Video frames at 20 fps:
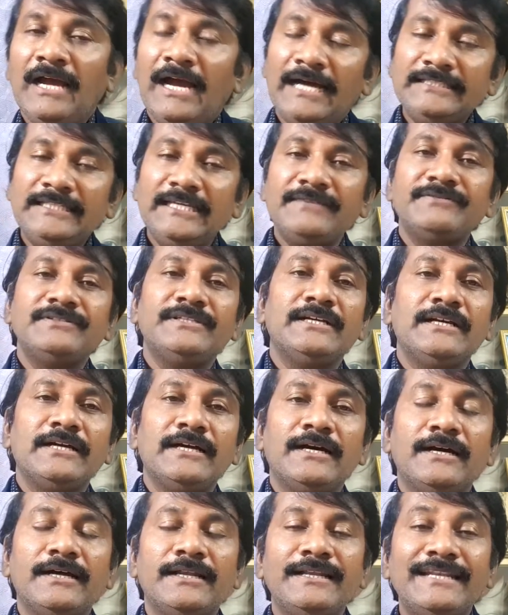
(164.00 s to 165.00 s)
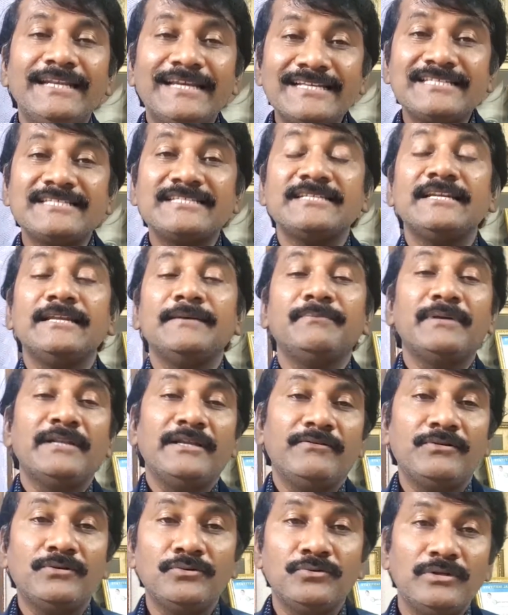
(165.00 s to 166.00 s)
అదేవిధంగా నెక్స్ట్ నెంబర్
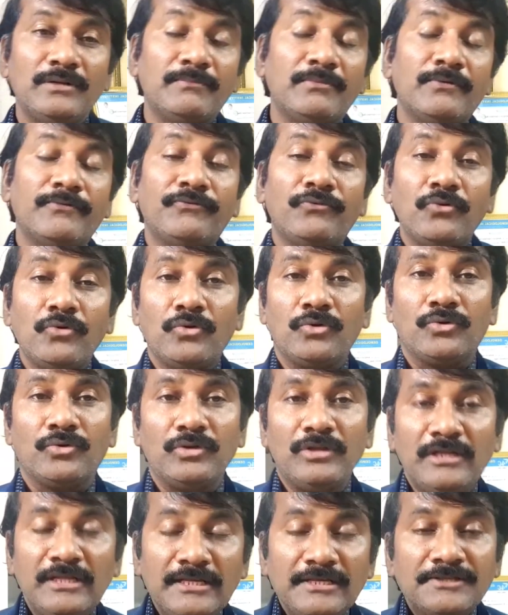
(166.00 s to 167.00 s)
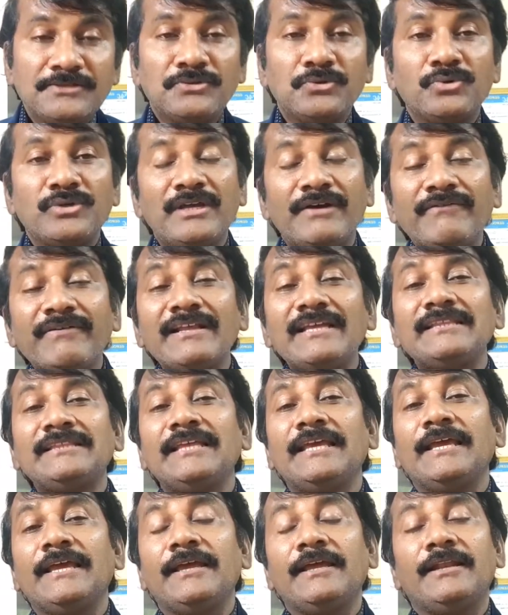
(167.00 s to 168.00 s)
ఎవరు నెంబర్ ఫోర్ సో
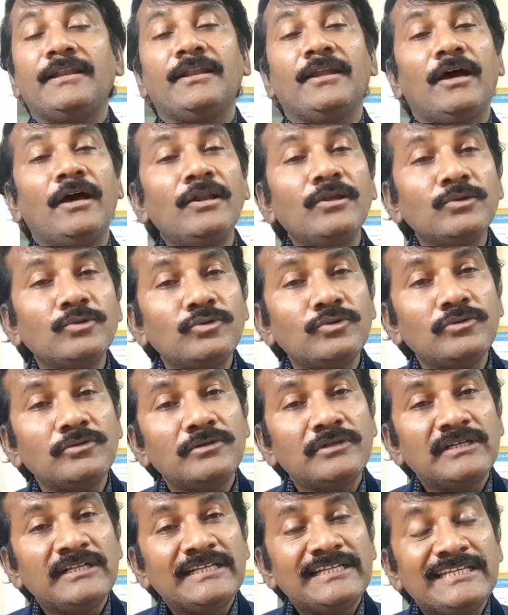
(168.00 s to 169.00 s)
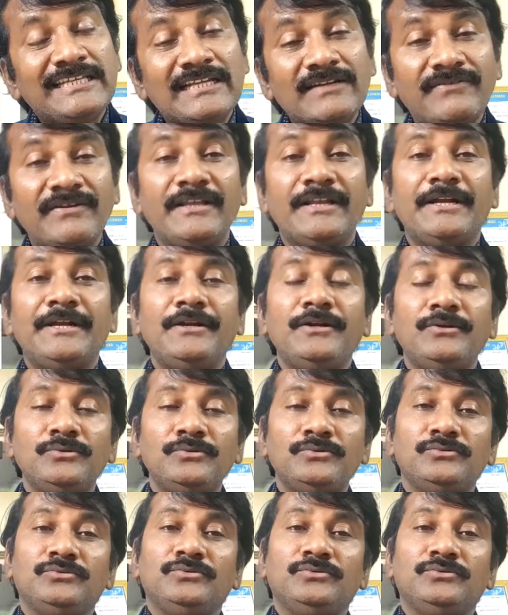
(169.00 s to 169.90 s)
ఎవరైతే నాలుగు ఇరవై రెండు